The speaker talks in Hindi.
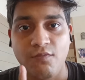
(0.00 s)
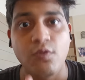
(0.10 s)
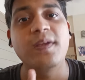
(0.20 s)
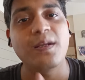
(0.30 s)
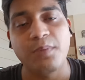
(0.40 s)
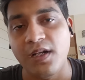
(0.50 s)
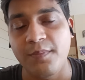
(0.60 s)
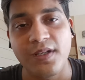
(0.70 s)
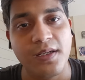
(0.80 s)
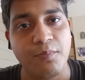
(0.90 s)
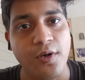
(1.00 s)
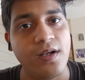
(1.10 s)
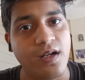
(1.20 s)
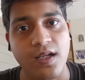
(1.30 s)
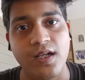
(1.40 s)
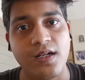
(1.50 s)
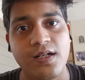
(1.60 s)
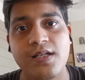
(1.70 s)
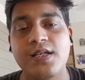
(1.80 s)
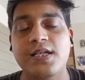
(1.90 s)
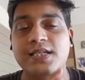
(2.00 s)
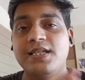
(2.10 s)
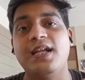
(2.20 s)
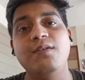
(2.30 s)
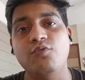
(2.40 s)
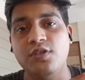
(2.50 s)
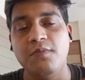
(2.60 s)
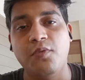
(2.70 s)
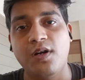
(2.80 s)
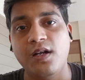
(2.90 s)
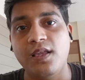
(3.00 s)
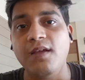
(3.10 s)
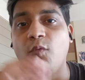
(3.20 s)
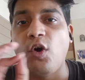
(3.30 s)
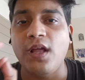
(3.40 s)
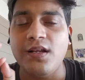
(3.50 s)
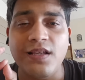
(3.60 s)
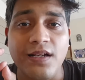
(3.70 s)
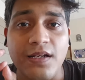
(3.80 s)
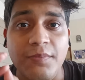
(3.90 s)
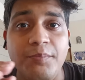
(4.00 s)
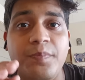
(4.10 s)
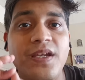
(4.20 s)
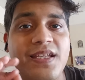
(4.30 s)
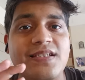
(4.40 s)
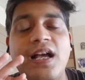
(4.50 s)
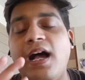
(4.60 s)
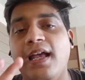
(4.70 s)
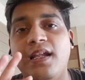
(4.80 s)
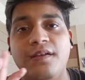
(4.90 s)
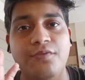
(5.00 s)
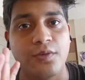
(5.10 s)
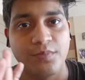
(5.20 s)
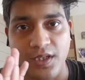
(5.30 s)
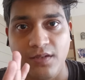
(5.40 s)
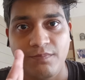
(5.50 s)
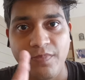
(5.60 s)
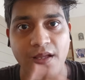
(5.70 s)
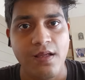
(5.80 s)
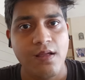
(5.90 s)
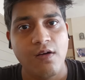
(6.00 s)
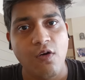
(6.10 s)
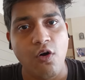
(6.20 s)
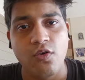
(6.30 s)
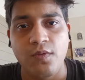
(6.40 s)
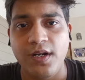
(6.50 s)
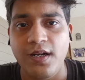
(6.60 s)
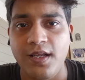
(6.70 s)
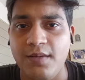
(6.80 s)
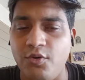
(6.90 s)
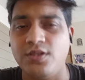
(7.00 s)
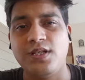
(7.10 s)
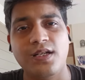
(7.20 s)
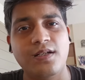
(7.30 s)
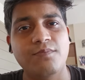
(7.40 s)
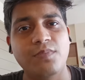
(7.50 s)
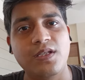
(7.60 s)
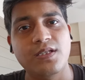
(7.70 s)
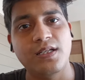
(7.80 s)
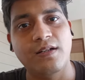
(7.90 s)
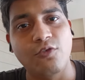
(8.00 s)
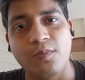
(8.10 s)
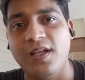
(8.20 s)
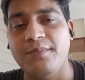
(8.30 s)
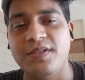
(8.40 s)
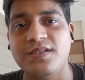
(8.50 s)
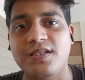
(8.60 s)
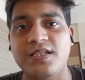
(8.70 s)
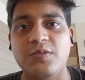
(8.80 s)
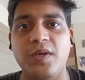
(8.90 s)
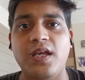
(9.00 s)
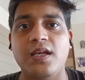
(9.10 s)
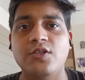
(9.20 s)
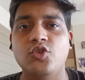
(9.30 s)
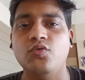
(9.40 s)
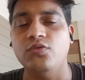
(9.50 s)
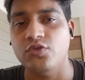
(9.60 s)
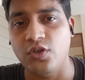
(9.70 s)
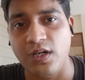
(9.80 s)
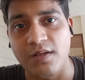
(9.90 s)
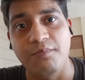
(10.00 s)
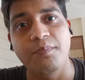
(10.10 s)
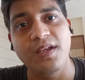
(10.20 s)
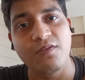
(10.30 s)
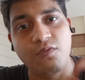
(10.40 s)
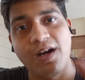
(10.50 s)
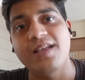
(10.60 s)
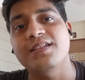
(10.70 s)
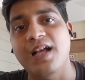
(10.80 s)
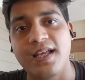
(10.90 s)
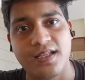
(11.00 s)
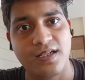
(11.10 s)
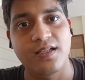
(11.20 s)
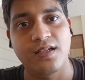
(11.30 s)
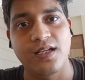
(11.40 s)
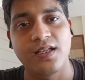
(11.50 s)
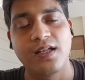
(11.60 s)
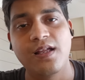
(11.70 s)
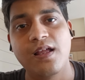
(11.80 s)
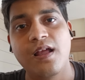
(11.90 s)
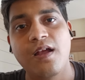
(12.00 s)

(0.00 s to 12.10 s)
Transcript: वो भी एक प्रिलिमिनरी पॉइंट रहेगा सेकेंड मोस्ट इंपॉर्टेंट थिंग वॉट आर द कंपनीज हायरिंग फ्रॉम दे ऑल ओवर इंडिया बहुत सारे कंपनीज है ग्लोबल एम भी है सो so, जो कंपनी वहाँ से हायर कर रही है